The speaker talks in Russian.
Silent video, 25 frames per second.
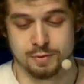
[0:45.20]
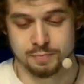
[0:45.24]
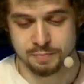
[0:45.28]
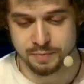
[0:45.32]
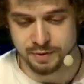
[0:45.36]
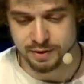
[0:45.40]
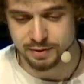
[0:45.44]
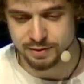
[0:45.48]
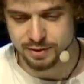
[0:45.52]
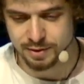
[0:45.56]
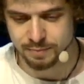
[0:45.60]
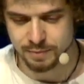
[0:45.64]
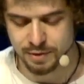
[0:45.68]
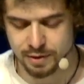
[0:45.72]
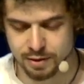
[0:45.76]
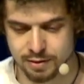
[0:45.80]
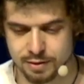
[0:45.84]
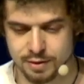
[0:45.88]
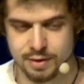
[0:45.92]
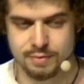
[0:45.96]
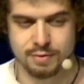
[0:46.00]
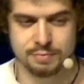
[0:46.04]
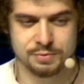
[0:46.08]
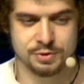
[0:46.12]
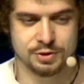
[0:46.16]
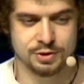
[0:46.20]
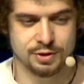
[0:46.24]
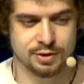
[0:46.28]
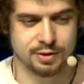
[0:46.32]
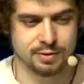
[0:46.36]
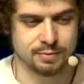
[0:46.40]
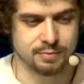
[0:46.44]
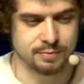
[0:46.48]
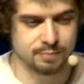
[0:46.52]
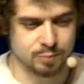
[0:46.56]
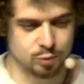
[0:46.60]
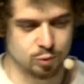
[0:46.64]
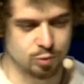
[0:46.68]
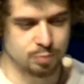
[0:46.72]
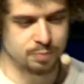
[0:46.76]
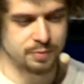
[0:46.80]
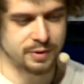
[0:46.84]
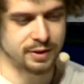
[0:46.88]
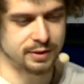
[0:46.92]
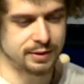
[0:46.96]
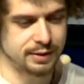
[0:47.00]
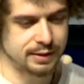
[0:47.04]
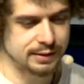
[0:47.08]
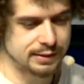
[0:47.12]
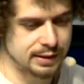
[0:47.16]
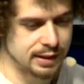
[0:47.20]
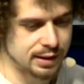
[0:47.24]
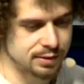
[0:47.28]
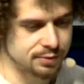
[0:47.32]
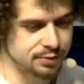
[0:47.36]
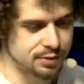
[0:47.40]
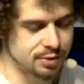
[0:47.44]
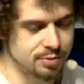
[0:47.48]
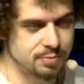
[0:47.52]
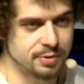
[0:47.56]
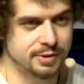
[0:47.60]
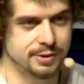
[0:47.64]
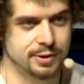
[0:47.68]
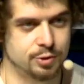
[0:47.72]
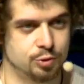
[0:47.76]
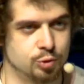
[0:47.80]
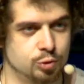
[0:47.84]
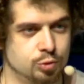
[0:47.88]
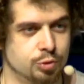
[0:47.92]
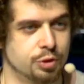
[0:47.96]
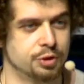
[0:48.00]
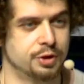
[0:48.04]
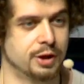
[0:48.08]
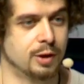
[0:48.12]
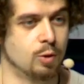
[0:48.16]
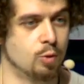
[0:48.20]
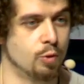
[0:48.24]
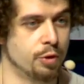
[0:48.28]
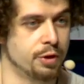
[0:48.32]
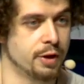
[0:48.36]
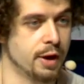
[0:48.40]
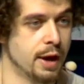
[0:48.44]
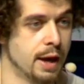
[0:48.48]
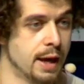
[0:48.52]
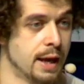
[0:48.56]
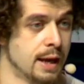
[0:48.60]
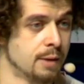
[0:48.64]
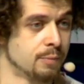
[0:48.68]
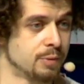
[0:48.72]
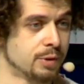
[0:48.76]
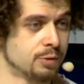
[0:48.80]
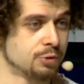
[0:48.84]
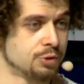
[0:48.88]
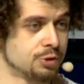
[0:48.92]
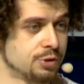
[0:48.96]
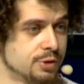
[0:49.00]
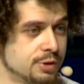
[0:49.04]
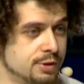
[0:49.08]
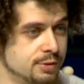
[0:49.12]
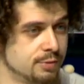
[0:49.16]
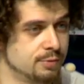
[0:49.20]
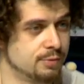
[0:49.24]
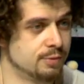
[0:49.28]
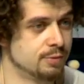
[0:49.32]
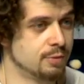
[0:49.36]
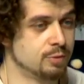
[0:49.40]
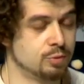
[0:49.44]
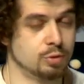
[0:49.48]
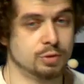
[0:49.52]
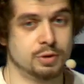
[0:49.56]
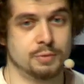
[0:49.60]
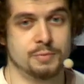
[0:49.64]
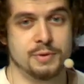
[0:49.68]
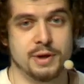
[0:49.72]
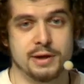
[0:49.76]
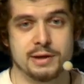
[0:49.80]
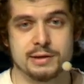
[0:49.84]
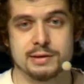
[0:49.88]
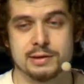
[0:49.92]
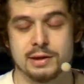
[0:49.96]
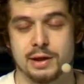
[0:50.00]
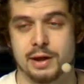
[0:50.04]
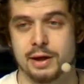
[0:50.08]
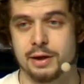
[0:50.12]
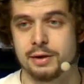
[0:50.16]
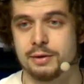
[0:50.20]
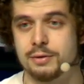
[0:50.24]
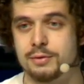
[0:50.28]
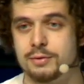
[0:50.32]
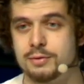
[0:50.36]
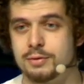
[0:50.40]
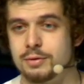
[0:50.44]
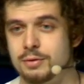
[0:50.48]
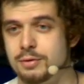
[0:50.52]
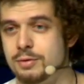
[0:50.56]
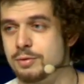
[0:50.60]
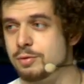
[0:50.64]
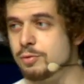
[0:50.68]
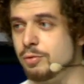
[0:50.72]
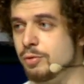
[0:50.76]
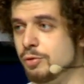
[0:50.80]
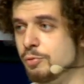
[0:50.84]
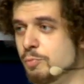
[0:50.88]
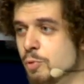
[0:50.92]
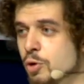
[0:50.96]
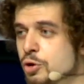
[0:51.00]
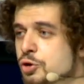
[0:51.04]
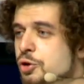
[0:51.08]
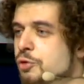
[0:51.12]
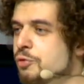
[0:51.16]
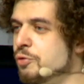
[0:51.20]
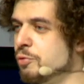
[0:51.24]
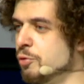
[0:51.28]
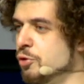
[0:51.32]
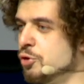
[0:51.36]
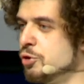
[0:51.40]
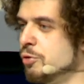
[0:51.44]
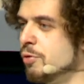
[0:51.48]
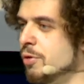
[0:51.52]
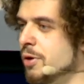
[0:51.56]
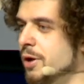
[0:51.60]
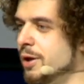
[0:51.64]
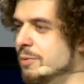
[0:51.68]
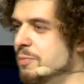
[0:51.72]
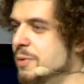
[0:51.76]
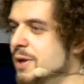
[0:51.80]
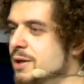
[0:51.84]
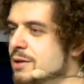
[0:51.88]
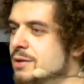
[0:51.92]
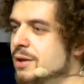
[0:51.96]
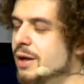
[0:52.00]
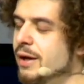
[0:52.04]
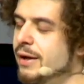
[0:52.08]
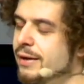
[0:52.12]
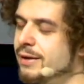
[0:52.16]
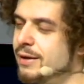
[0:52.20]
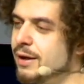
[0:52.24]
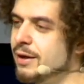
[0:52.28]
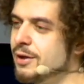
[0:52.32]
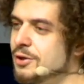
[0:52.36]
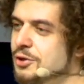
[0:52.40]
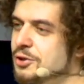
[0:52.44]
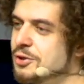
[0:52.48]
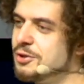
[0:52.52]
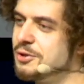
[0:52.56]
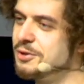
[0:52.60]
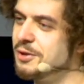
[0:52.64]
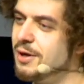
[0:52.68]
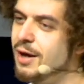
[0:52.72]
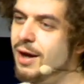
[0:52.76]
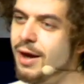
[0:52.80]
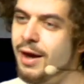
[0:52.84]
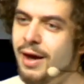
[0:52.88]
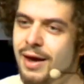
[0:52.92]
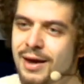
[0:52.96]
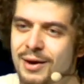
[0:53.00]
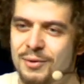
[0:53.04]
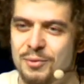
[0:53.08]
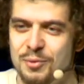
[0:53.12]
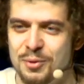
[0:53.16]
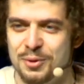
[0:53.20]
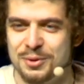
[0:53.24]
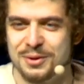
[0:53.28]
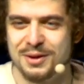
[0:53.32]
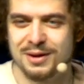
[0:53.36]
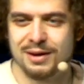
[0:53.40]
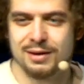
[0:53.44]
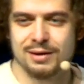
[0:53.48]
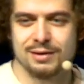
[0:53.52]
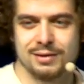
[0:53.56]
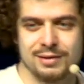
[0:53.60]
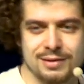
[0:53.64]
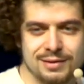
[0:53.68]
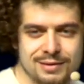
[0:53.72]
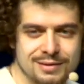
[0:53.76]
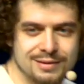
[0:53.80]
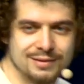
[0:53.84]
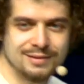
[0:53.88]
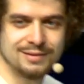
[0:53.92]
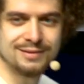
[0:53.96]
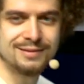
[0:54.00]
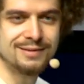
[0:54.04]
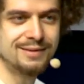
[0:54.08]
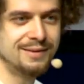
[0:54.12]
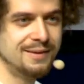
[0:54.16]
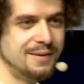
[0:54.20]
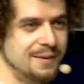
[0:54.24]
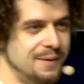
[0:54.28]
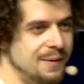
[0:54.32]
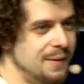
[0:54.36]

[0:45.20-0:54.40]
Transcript: Но перед тем, как я вообще буду про это рассказывать, я вам расскажу, кто я такой, потому что кто-то меня не знает, а, кто больше всего щелкает, меня знает, конечно же. Вот, да. А,